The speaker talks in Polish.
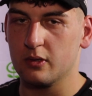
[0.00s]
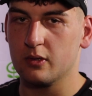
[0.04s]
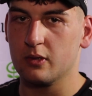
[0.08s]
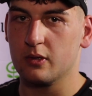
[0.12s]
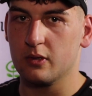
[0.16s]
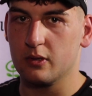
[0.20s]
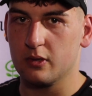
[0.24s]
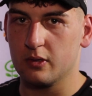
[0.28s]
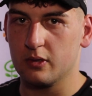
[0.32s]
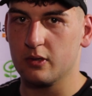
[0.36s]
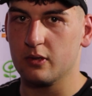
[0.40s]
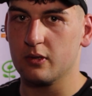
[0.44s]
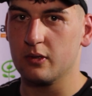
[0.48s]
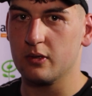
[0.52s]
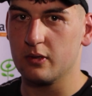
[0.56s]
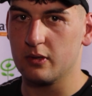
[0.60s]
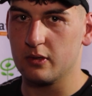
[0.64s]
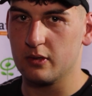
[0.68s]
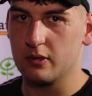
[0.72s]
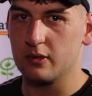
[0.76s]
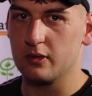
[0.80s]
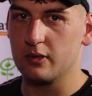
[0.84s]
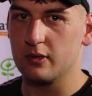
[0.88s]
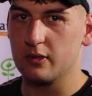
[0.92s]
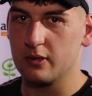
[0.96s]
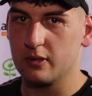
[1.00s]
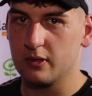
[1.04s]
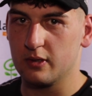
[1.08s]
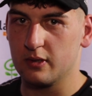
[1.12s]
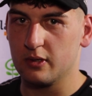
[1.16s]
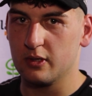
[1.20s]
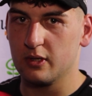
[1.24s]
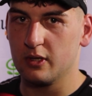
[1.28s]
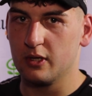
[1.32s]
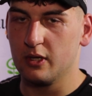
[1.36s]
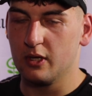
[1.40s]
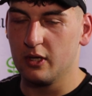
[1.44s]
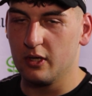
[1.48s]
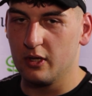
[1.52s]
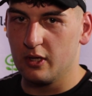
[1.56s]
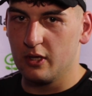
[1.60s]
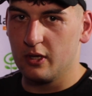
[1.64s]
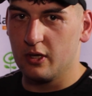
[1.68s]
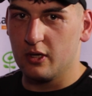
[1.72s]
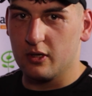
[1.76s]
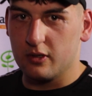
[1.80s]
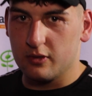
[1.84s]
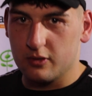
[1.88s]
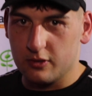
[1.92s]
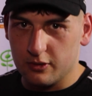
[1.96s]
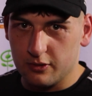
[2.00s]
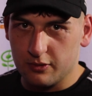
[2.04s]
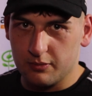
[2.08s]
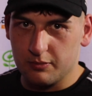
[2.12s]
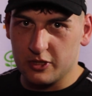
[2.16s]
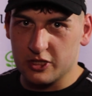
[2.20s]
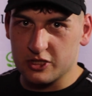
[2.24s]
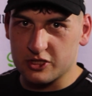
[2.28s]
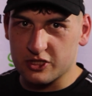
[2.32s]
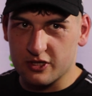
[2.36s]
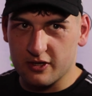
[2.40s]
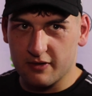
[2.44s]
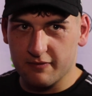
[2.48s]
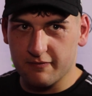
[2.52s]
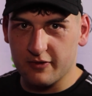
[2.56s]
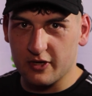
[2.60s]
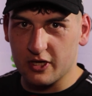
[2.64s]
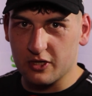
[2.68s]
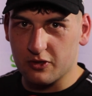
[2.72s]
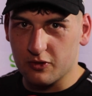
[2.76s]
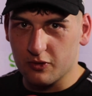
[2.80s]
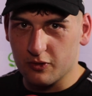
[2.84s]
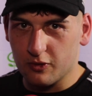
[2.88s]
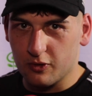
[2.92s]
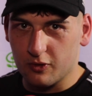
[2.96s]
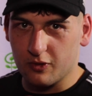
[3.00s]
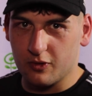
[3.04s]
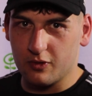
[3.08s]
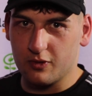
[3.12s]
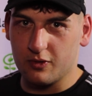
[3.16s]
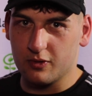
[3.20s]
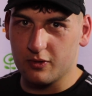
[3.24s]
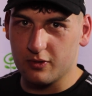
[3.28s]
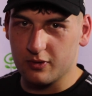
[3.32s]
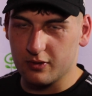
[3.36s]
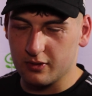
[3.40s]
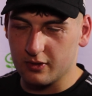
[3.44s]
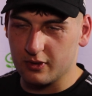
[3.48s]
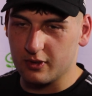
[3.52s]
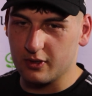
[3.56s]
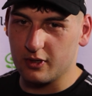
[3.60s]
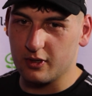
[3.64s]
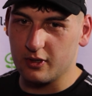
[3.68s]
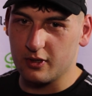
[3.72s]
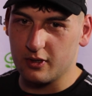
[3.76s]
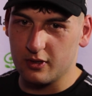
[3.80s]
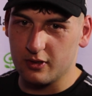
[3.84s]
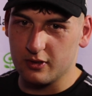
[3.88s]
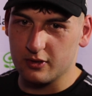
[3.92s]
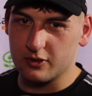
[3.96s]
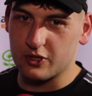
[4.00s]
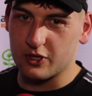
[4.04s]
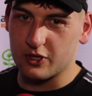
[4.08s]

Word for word: mieście trenujesz? Y, mieszkam w Wiedniu, y,